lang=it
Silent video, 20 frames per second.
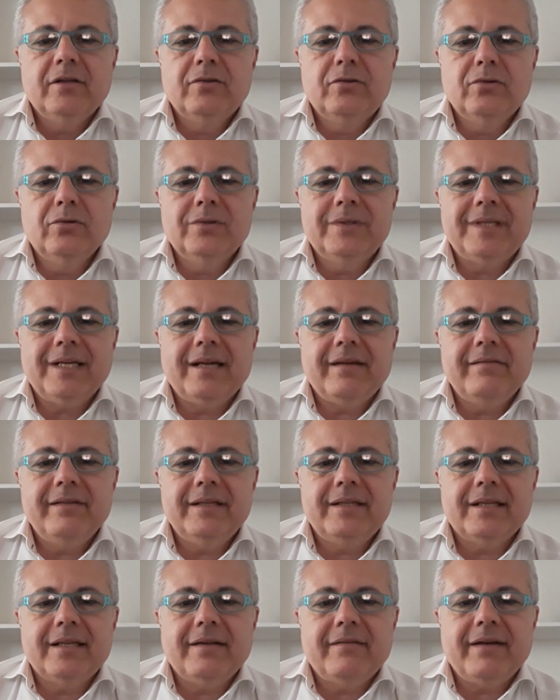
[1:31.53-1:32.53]
Tutta la
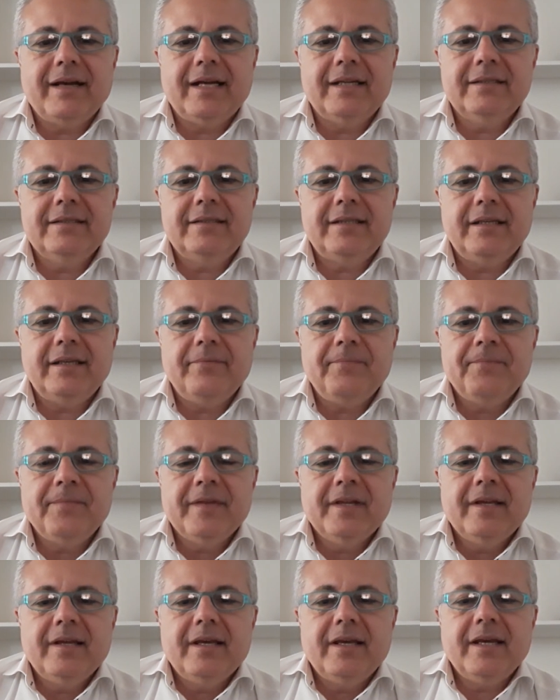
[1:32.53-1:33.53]
vita davanti
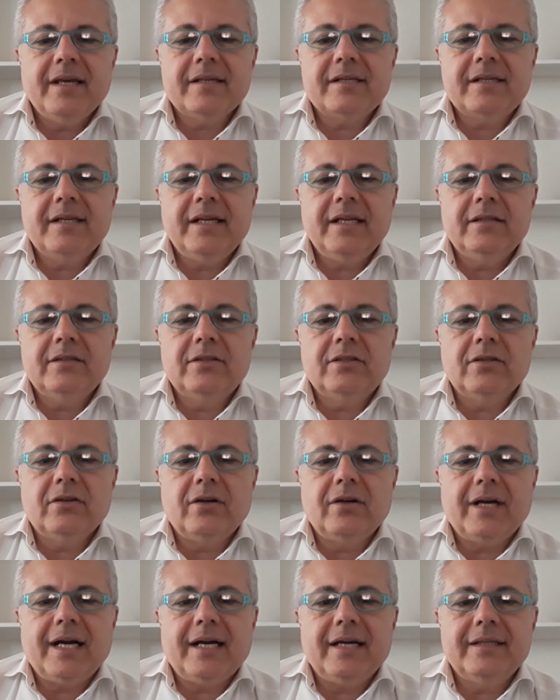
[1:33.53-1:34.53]
e ha
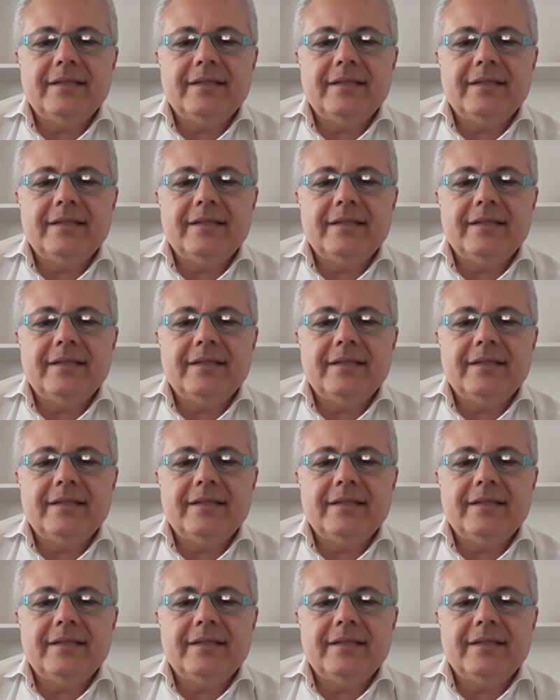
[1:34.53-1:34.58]
scritto,